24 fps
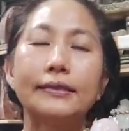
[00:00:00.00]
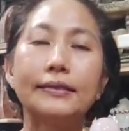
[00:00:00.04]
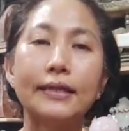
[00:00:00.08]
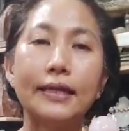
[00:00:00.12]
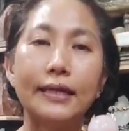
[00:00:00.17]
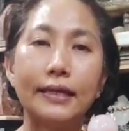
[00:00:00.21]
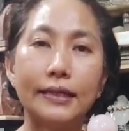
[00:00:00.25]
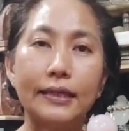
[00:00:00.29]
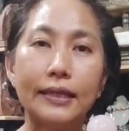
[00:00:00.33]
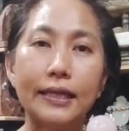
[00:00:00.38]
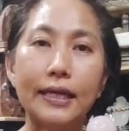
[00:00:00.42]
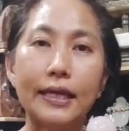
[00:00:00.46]

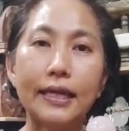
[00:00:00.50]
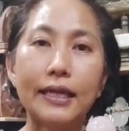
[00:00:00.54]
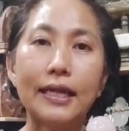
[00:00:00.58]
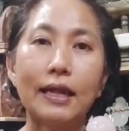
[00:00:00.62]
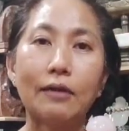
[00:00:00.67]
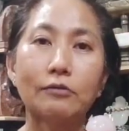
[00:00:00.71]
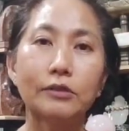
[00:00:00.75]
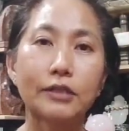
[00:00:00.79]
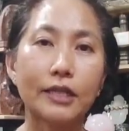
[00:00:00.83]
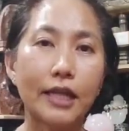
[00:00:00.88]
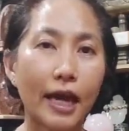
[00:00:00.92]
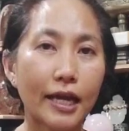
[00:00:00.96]
สิ่งที่
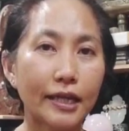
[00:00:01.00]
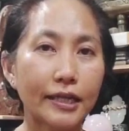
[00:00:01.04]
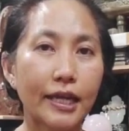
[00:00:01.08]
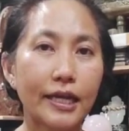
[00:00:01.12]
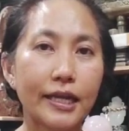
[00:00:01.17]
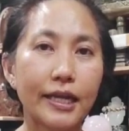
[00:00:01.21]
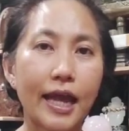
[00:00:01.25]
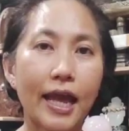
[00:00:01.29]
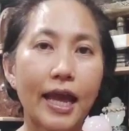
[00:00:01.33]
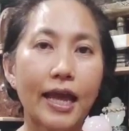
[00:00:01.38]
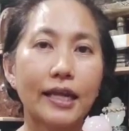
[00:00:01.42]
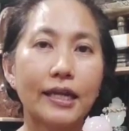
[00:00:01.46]
เราจะได้
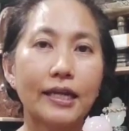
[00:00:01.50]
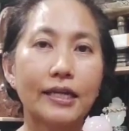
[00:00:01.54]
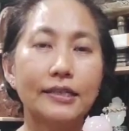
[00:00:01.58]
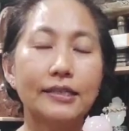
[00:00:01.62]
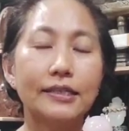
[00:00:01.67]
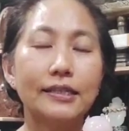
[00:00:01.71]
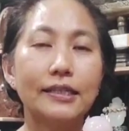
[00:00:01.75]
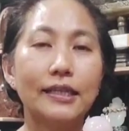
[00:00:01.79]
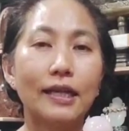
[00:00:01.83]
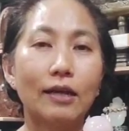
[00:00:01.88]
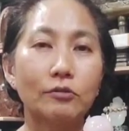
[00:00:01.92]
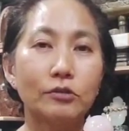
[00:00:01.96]
แน่ ๆเลย
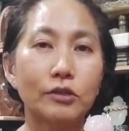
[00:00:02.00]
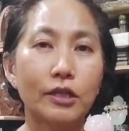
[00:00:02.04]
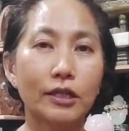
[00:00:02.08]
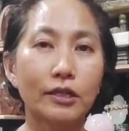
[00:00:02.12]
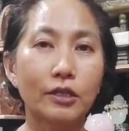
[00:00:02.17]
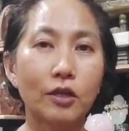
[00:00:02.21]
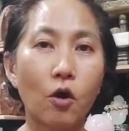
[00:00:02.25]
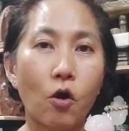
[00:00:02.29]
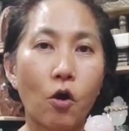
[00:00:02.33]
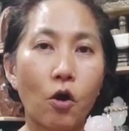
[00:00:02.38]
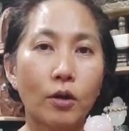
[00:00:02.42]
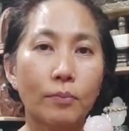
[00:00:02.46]
คือเราจะ
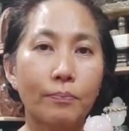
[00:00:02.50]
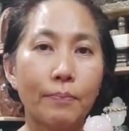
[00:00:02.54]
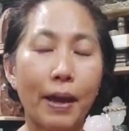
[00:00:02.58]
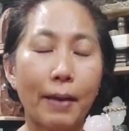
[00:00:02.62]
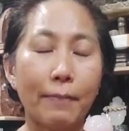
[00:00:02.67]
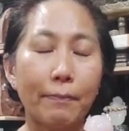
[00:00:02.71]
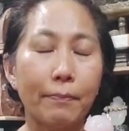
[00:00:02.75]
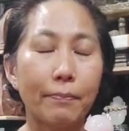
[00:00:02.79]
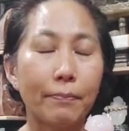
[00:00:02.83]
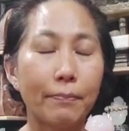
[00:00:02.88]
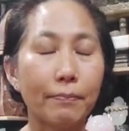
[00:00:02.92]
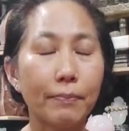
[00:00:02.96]
นอนแบ
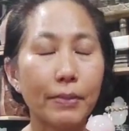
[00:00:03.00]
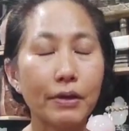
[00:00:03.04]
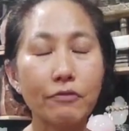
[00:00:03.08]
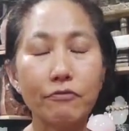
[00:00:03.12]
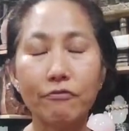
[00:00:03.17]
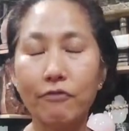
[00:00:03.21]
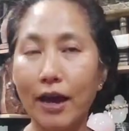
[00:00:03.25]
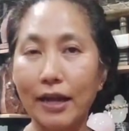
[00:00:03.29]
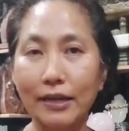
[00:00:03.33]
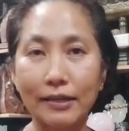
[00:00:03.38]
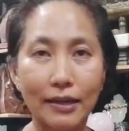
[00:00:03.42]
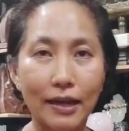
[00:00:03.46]
บไม่
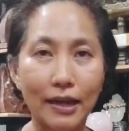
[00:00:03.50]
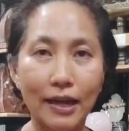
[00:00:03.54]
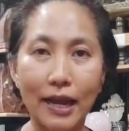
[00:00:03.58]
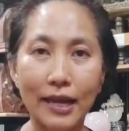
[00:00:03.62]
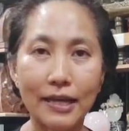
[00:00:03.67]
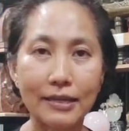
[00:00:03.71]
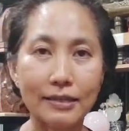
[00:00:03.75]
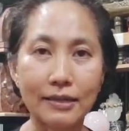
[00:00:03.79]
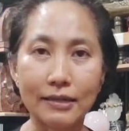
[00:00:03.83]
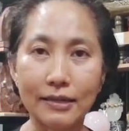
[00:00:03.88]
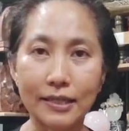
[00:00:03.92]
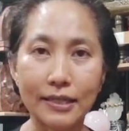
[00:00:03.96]
ฝันอะไร
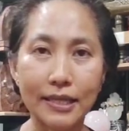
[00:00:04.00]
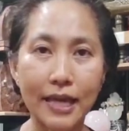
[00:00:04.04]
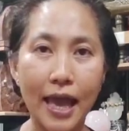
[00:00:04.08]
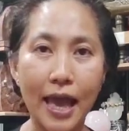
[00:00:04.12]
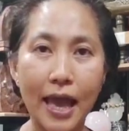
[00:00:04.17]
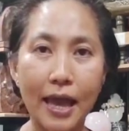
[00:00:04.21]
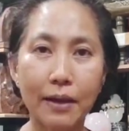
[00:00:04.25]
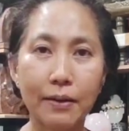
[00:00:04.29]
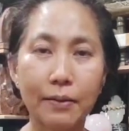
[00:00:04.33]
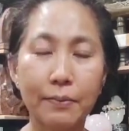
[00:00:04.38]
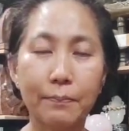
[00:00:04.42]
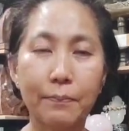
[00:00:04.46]
เยอะ
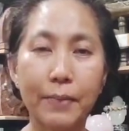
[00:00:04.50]
แยะ